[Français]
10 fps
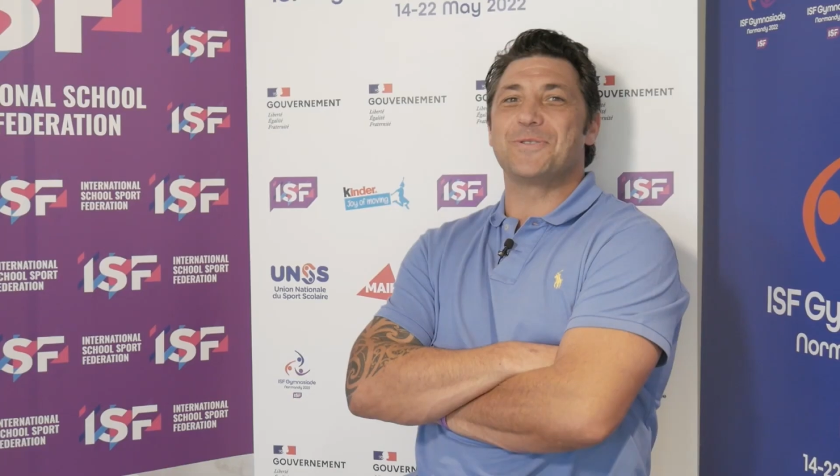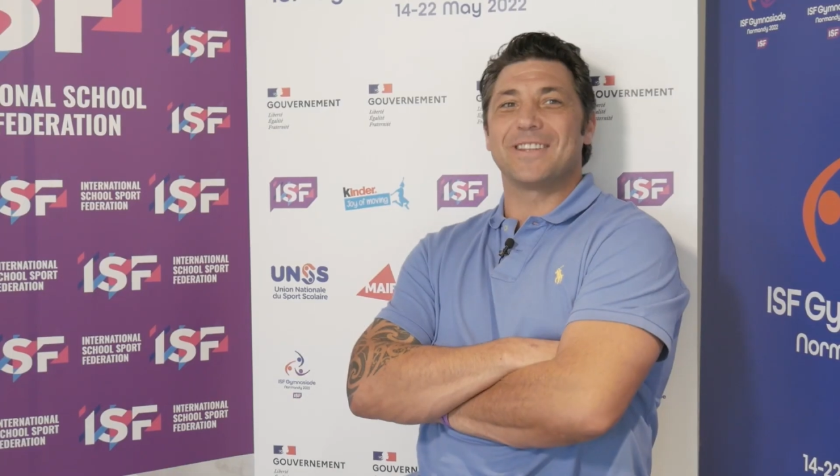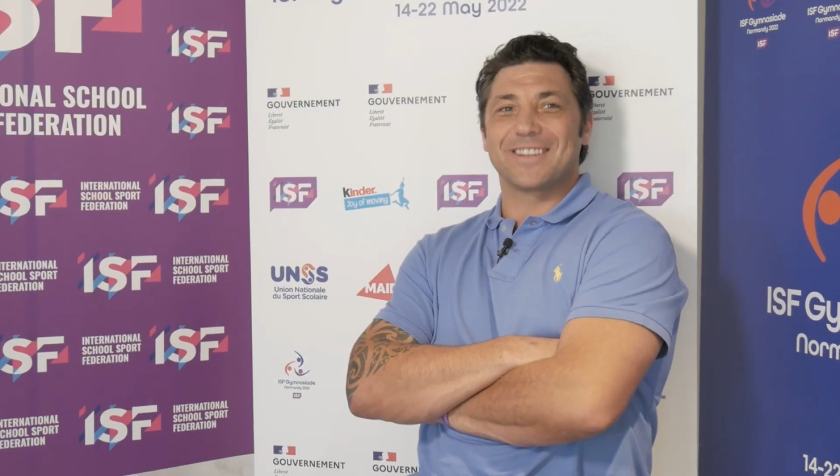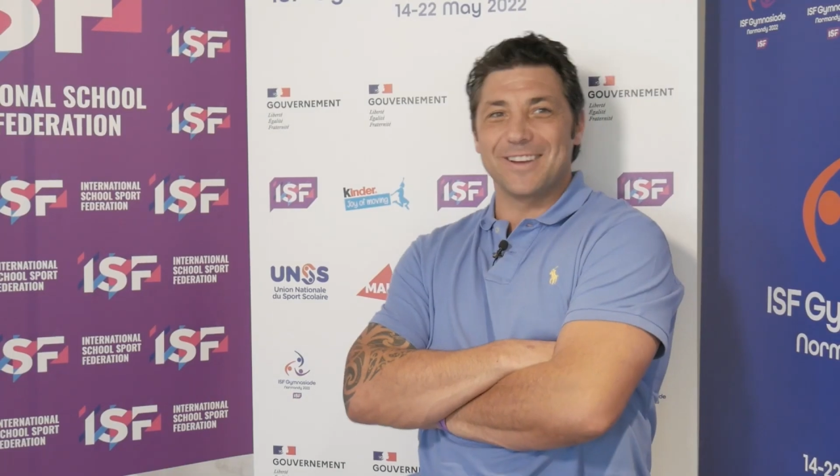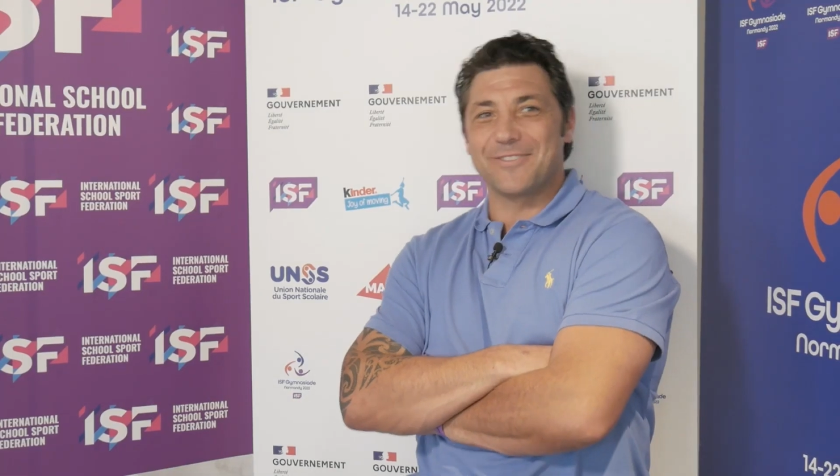
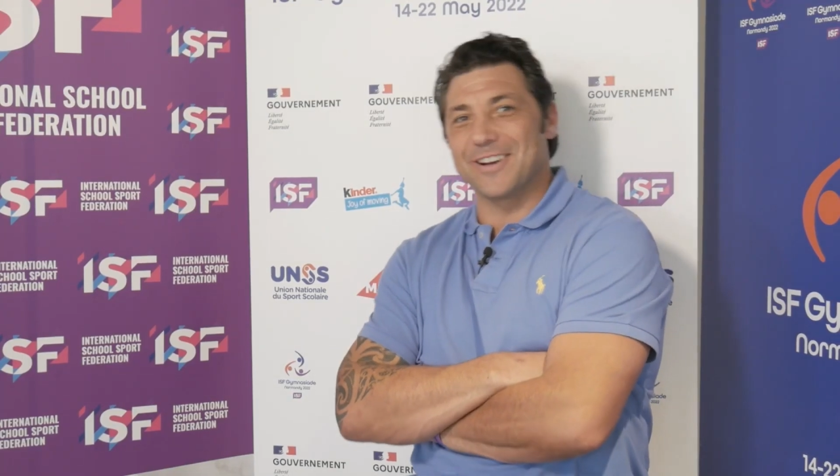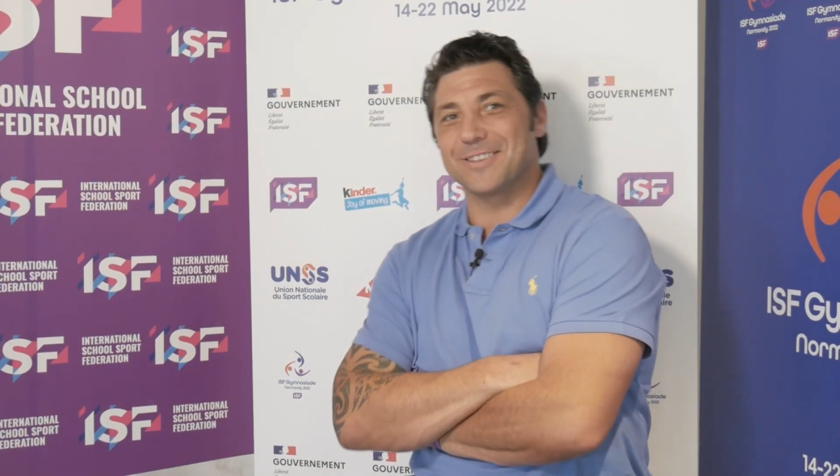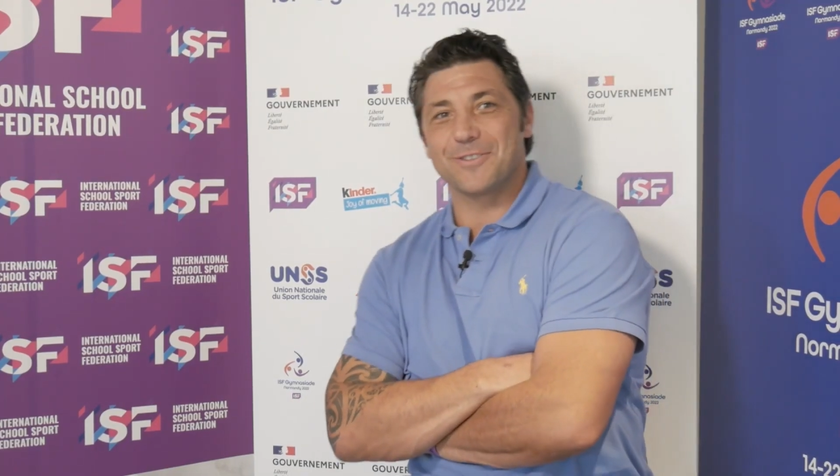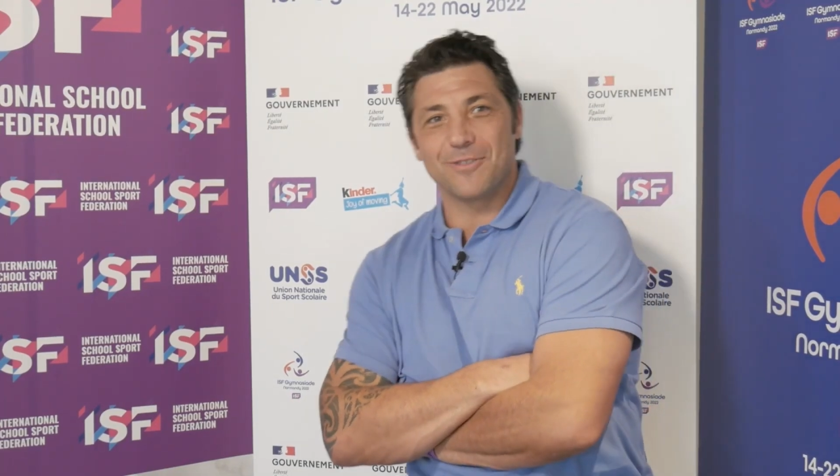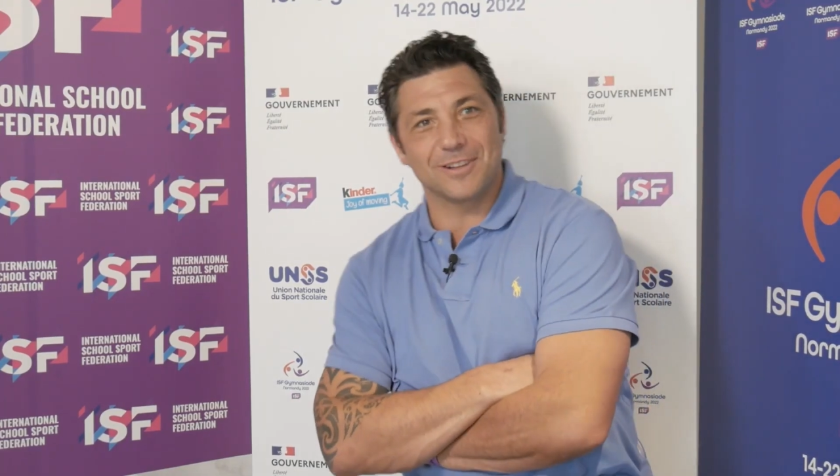suis très
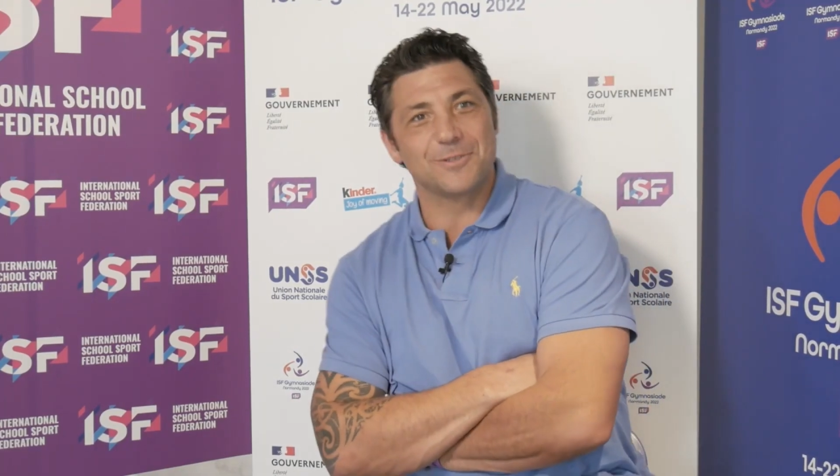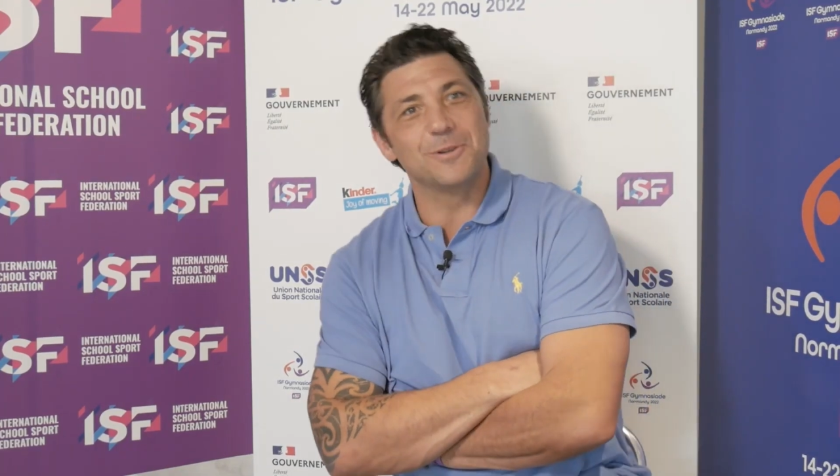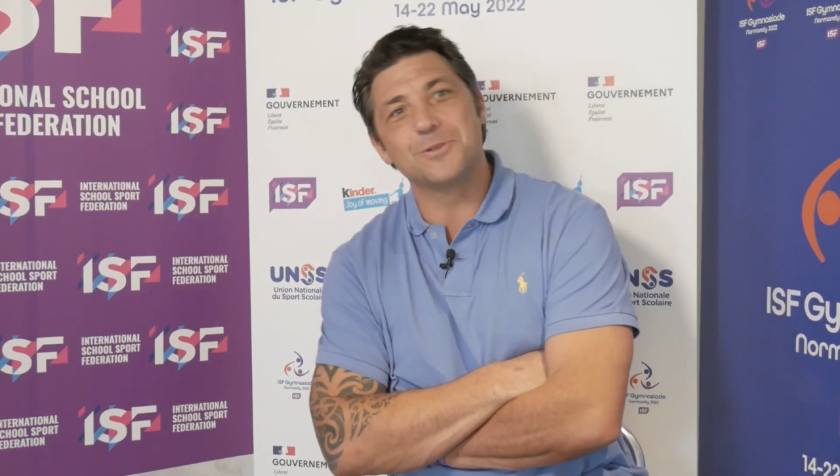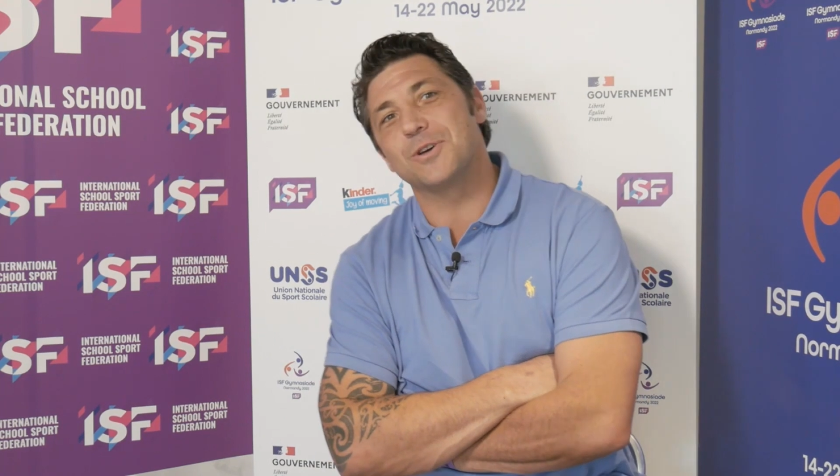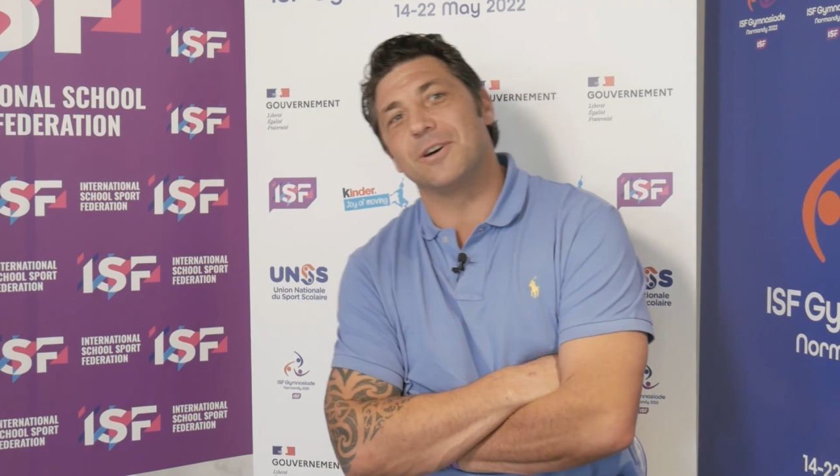fier de voir
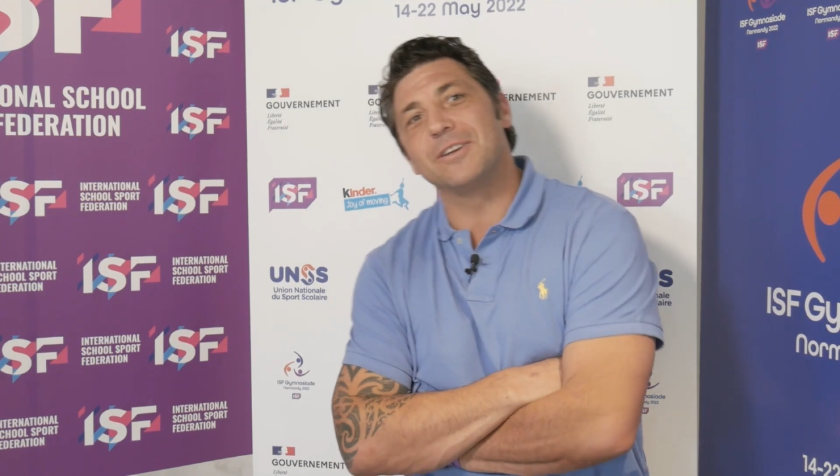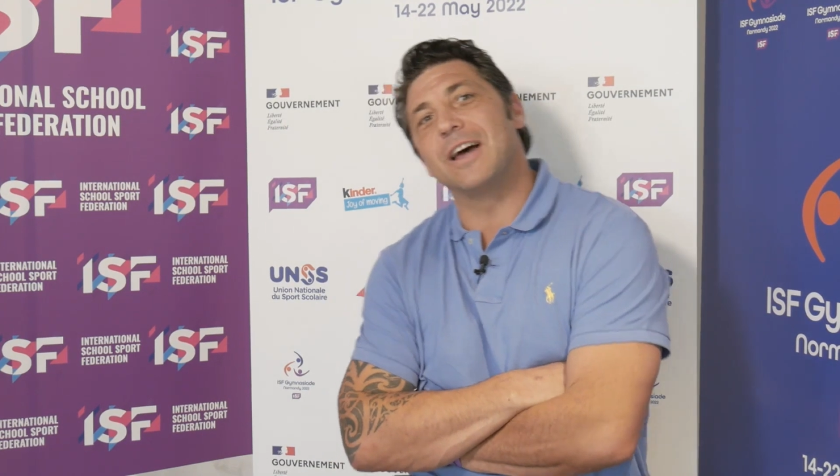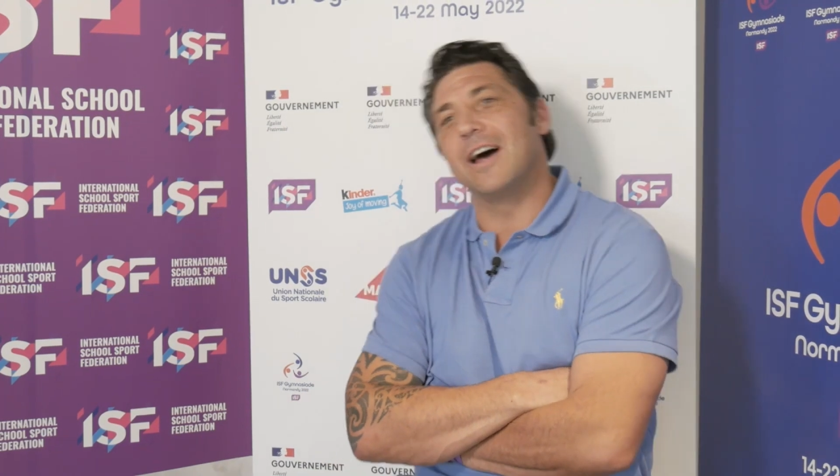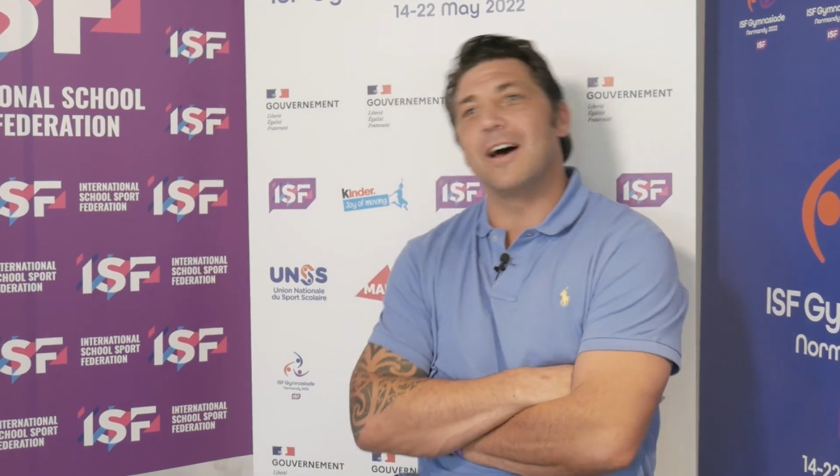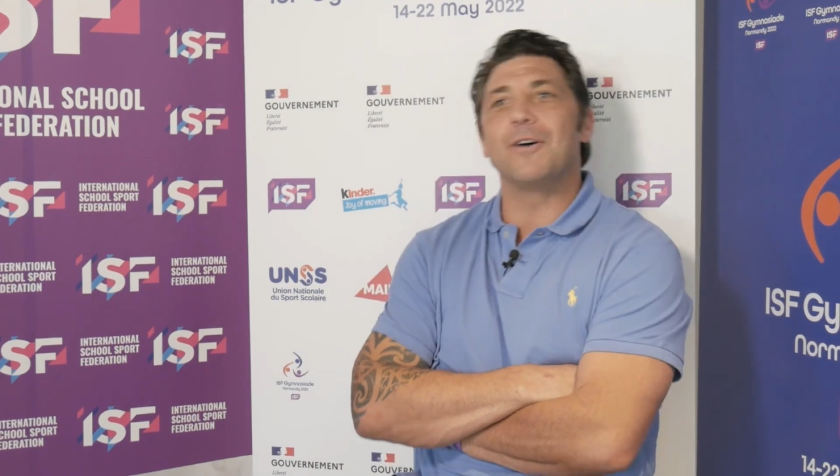tous les gens euh,